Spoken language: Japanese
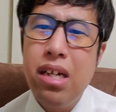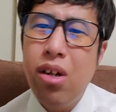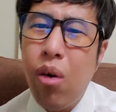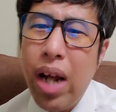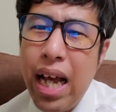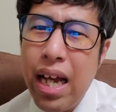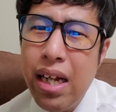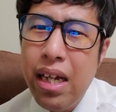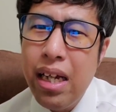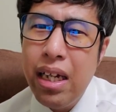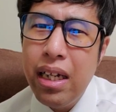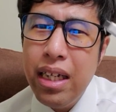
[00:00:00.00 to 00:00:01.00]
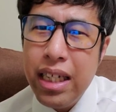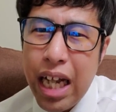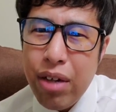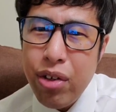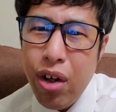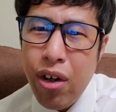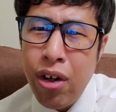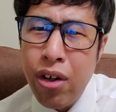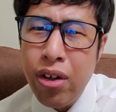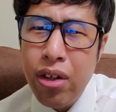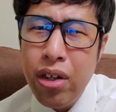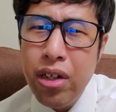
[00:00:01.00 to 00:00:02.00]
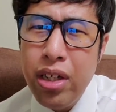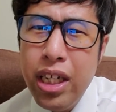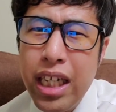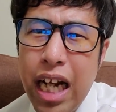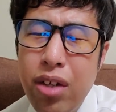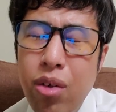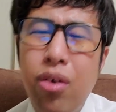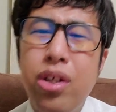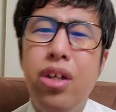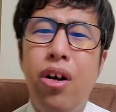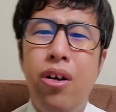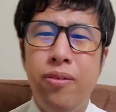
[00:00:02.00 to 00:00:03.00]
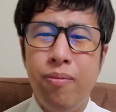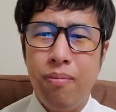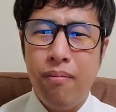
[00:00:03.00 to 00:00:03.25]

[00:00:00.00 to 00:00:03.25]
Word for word: これ、似てるよ。似てるの多いよ。